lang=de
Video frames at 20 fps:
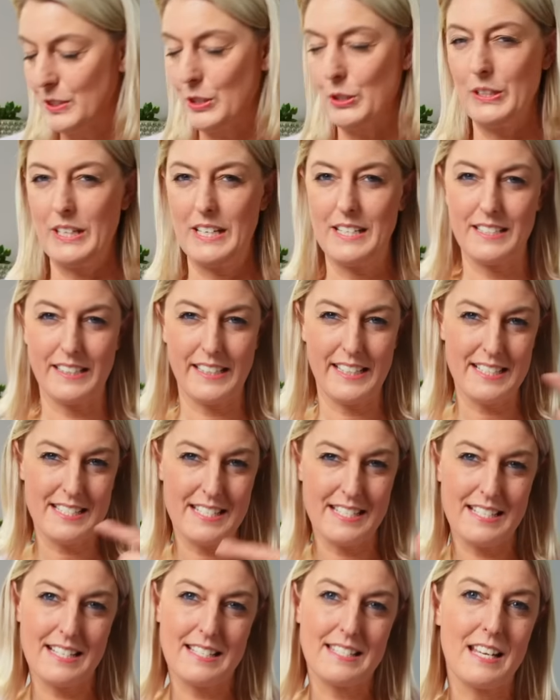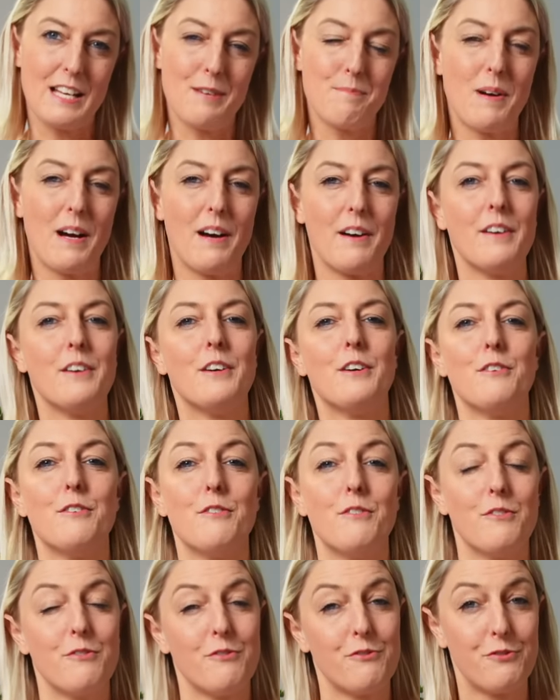Und dann dreht sich das ja immer
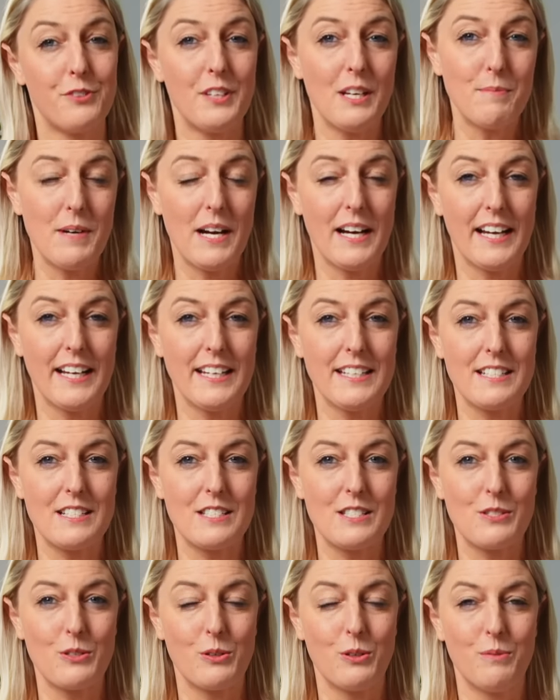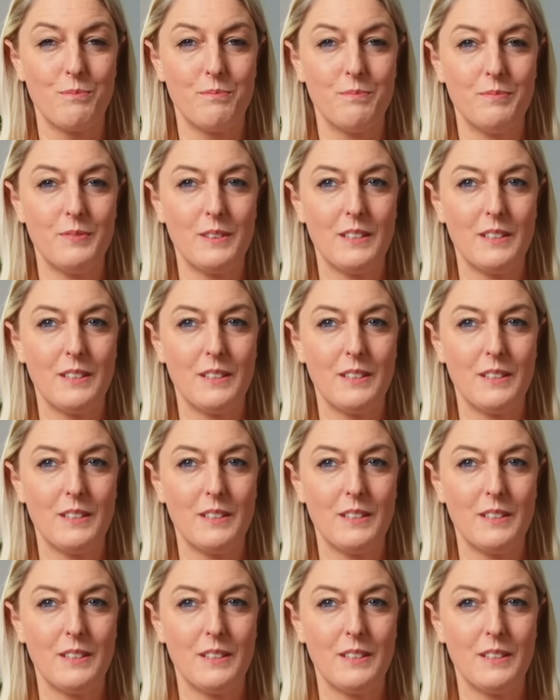viermal rechts rum,